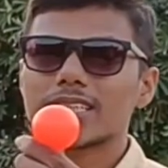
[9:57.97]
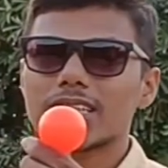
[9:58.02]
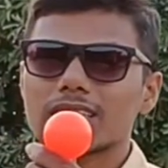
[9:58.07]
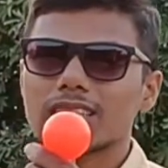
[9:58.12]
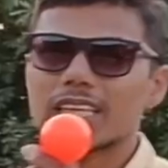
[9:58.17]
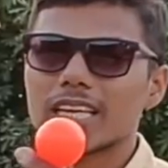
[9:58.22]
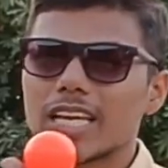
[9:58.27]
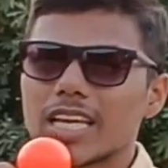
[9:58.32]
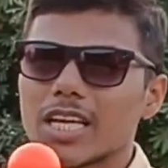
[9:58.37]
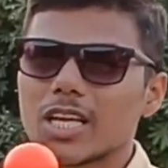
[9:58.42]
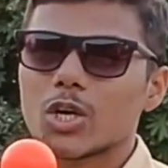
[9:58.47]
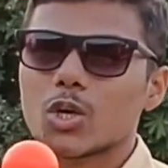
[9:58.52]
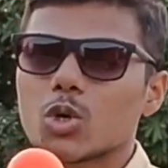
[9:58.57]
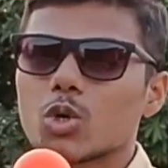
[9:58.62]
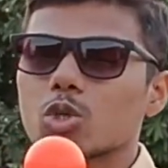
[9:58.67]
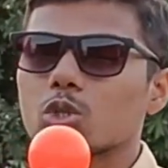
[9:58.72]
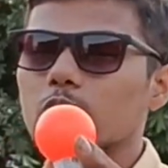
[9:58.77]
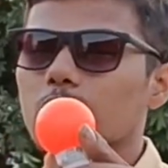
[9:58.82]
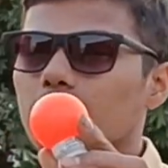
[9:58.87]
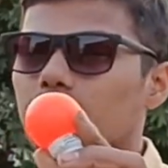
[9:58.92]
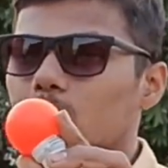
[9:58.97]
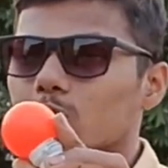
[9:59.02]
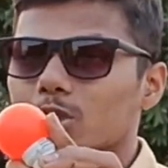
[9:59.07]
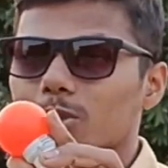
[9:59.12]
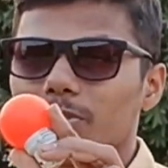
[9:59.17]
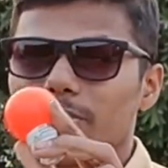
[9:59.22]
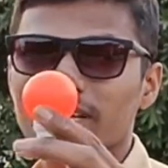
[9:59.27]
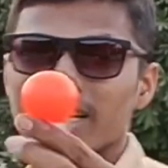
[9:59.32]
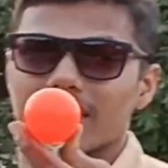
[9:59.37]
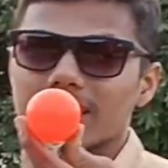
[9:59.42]
देख सकते उसको
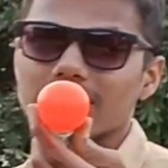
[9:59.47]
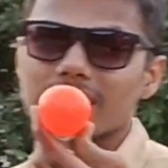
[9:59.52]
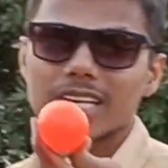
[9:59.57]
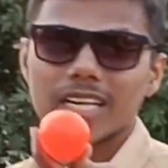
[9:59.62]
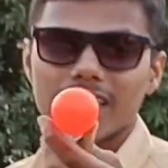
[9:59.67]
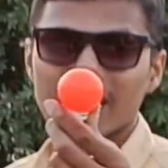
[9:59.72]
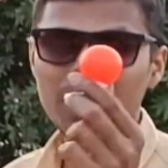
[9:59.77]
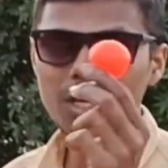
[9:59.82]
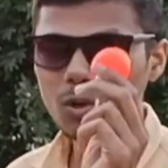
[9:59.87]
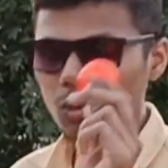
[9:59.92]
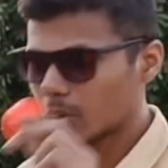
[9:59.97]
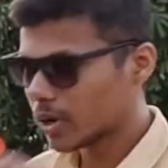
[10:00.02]
कुछ भी असर नहीं